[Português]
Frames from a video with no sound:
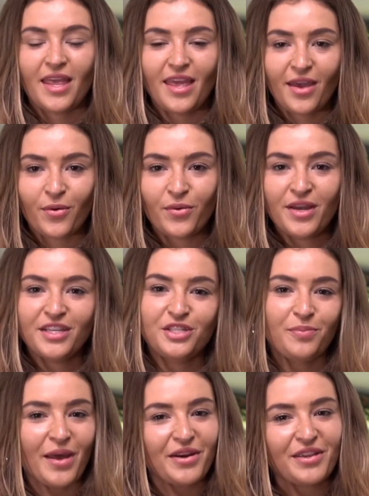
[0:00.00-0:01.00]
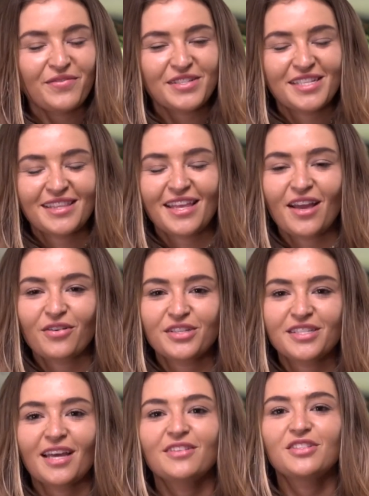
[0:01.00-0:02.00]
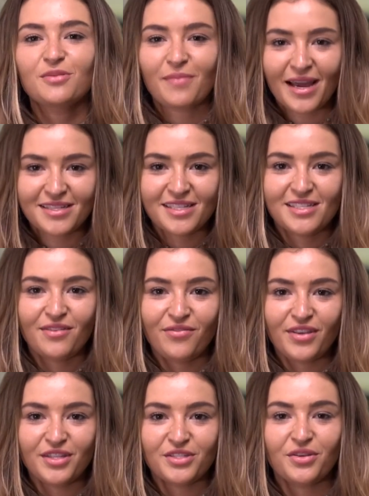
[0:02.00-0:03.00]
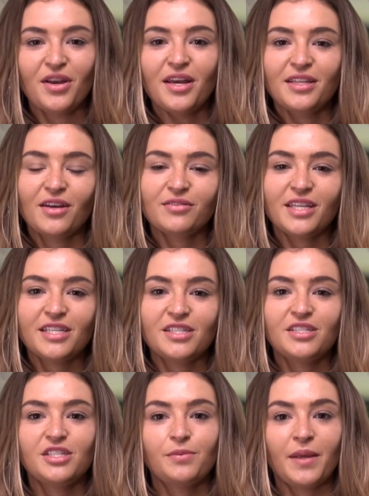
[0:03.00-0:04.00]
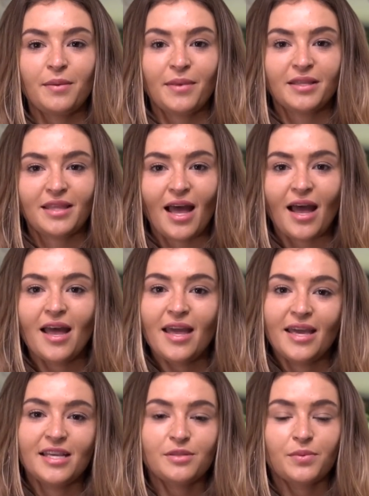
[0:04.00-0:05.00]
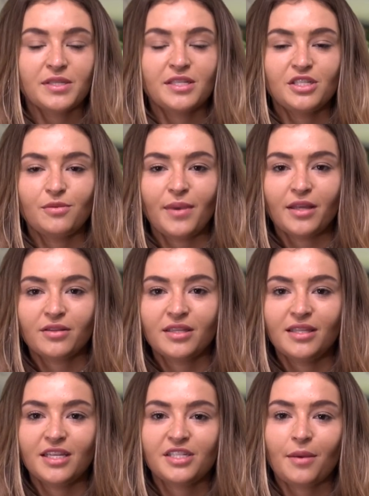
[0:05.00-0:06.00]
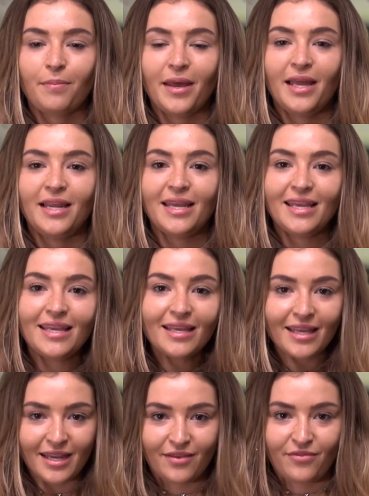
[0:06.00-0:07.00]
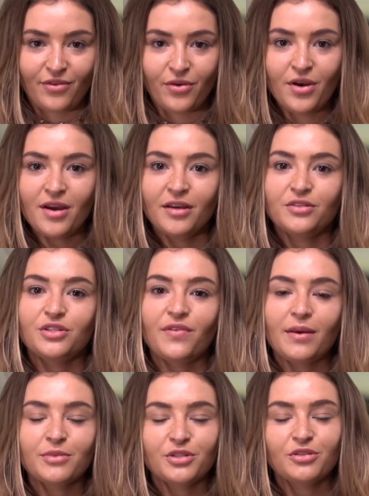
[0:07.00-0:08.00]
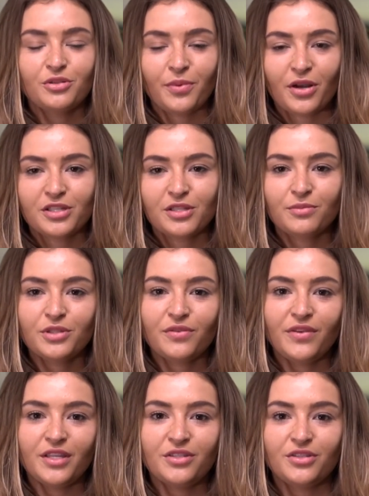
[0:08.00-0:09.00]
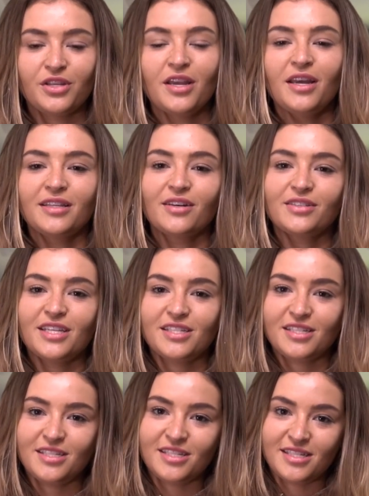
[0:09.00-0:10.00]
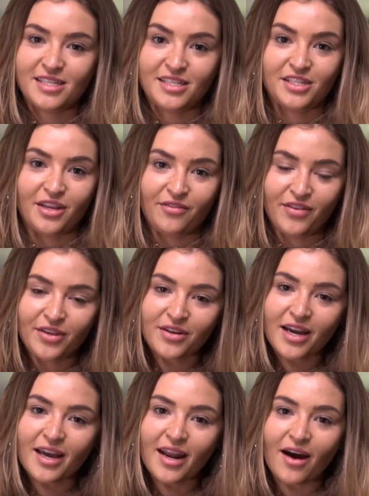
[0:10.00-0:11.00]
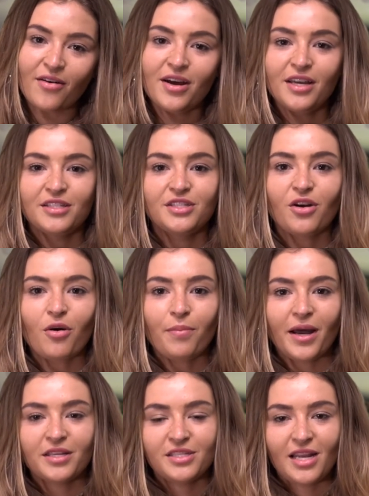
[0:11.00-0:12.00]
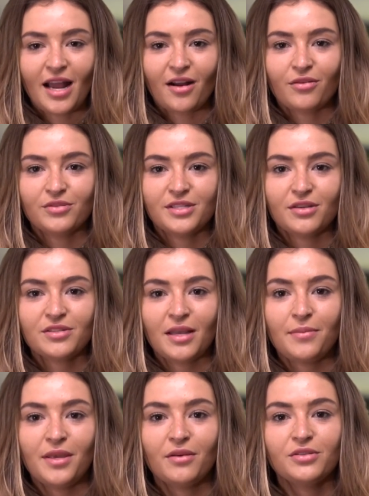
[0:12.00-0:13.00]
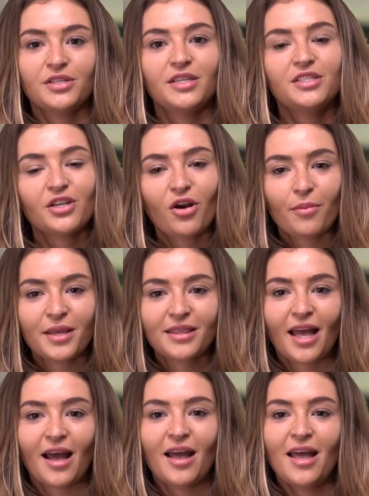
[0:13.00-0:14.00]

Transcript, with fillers: Eu espero que você tenha gostado de mais esse vídeo. Não deixe de experimentar esse procedimento que deixa a pele incrível. Nos vemos nos próximos vídeos. Não deixe de se inscrever no canal, de compartilhar com seus amigos e de comentar,